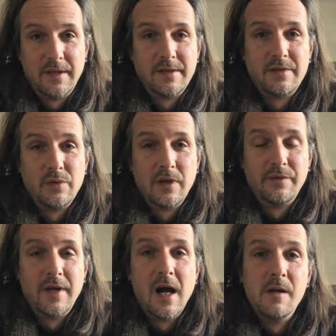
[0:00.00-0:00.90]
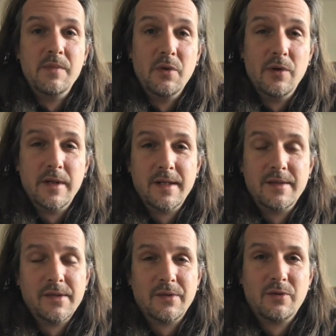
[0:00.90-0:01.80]
Es ist ungefähr halb neun,
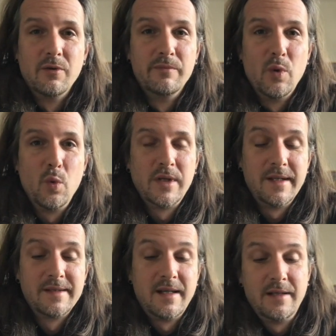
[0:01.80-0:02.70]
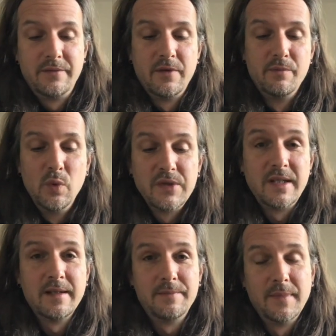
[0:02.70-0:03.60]
also Kommode-Zeit für
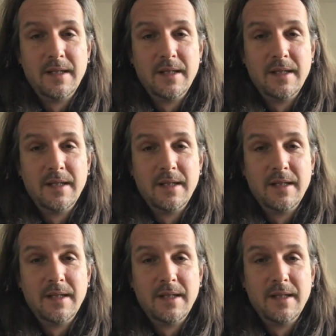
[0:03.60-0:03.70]
Musiker.